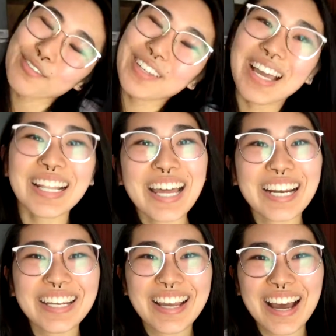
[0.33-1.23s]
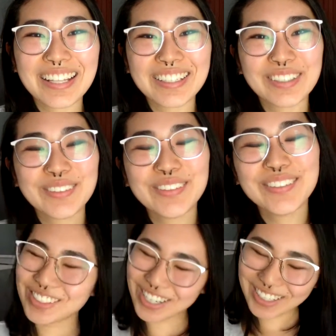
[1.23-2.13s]
Salve galera ligada no
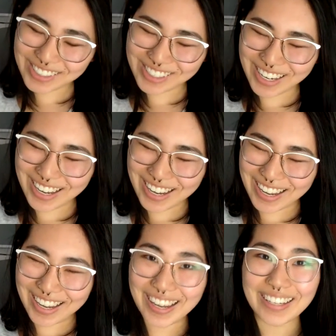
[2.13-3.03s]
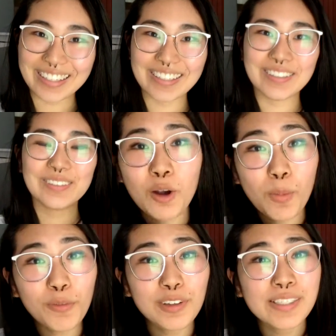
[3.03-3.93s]
Chega Channel!
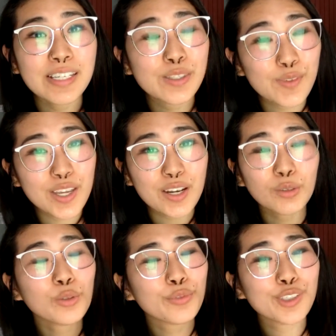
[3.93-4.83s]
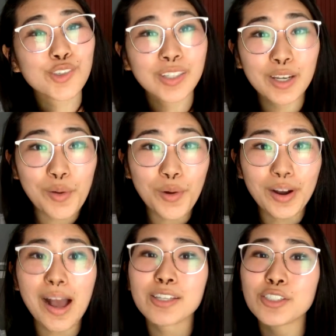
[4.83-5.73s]
Como vocês viram no vídeo anterior,
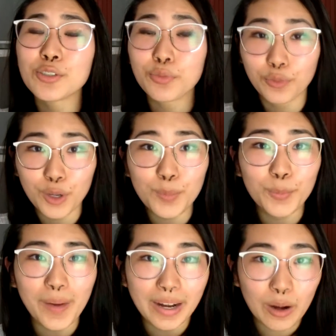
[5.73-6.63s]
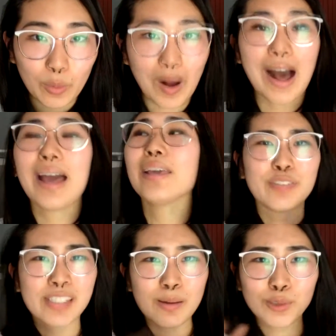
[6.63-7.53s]
a gente foi pro Paraguai,
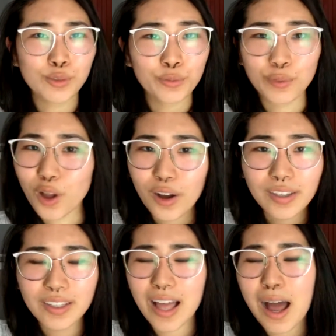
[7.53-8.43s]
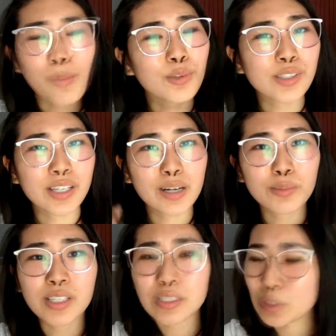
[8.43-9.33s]
fizemos um vlog lá,
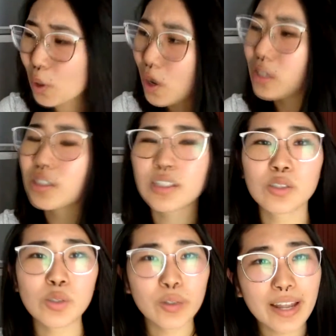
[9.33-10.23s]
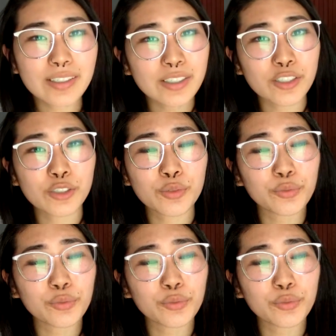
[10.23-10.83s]
mostramos as lojas, os lugares que a gente